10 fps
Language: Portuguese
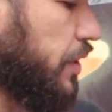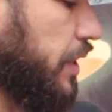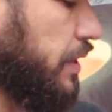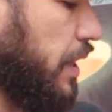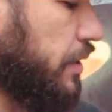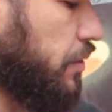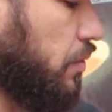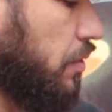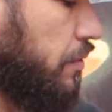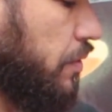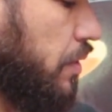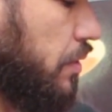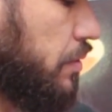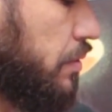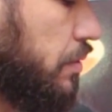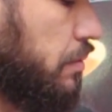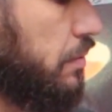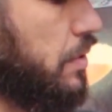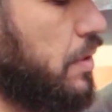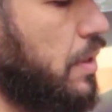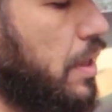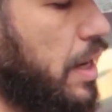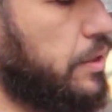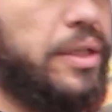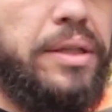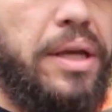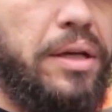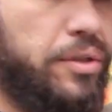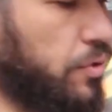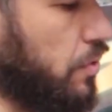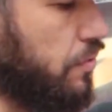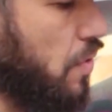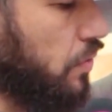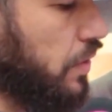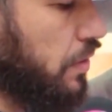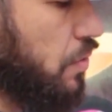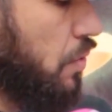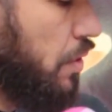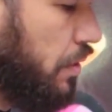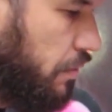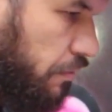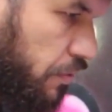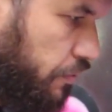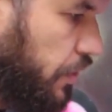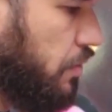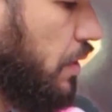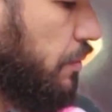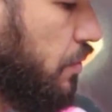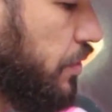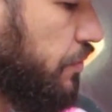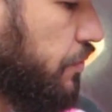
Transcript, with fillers: vou ajeitar de novo, ó. Ajeitei ali de novo com a outra cor. Vou vir com a cor de